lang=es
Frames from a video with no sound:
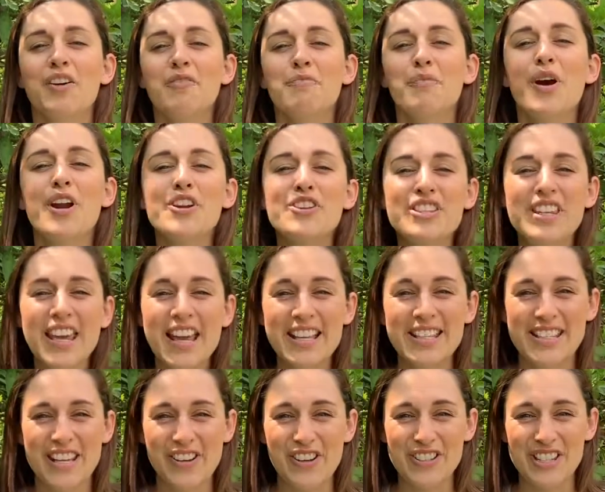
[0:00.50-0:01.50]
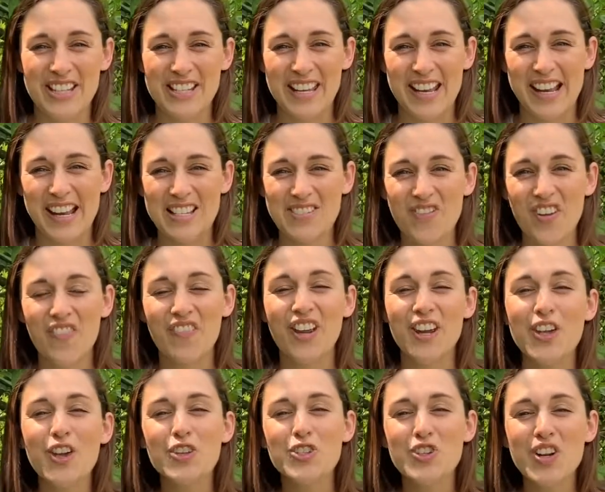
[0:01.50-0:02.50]
Buenos días chicos y chicas,
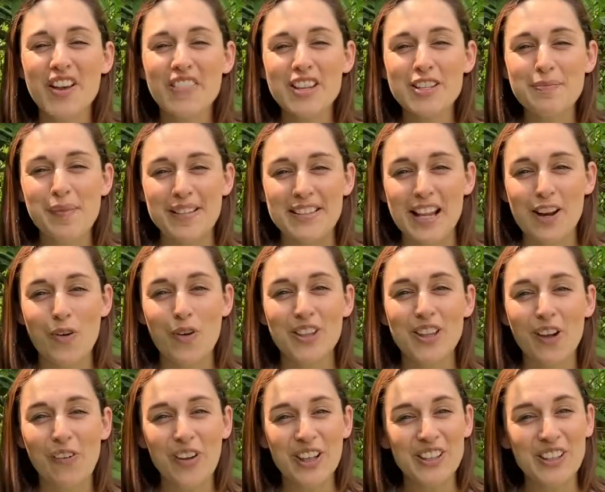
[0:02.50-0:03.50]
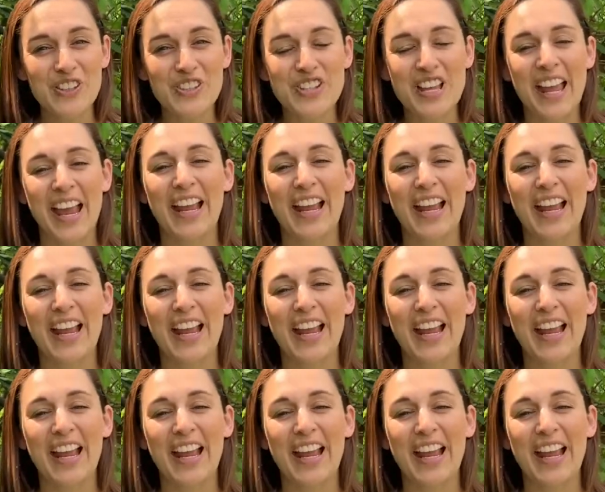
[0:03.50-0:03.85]
bienvenidos una vez más al Cuentacuentos.